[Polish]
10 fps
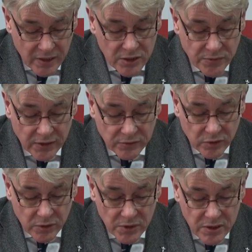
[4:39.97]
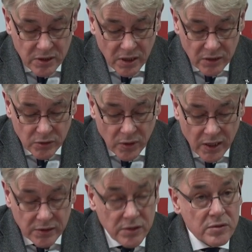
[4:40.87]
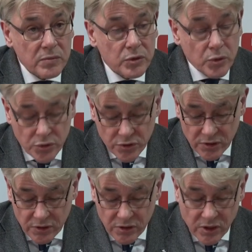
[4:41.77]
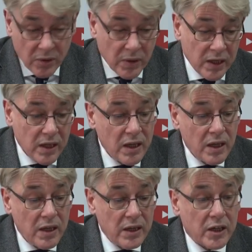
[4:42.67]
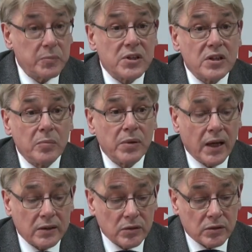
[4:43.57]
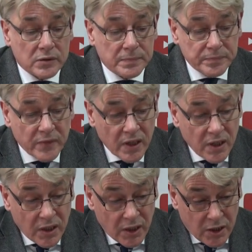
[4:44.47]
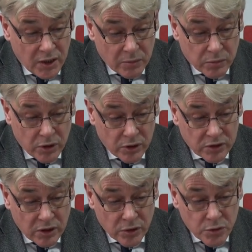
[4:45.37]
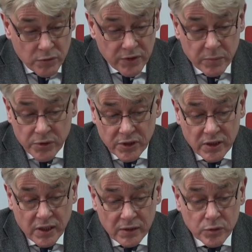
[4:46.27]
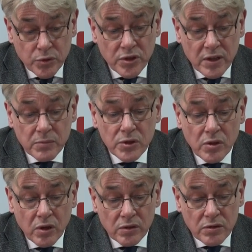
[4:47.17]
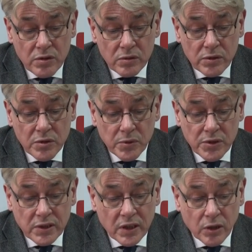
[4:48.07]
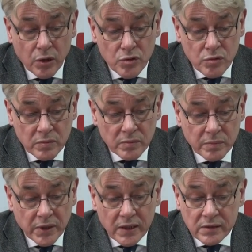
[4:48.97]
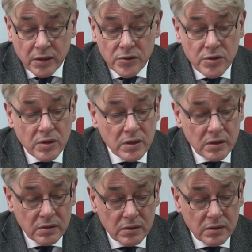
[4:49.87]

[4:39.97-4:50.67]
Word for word: Świat, w którym istnieje dualizm duszy i ciała, jak pisał Platon bo tylko człowiek posiada duszę myślącą, gdyż posiada rozum, praktyczny,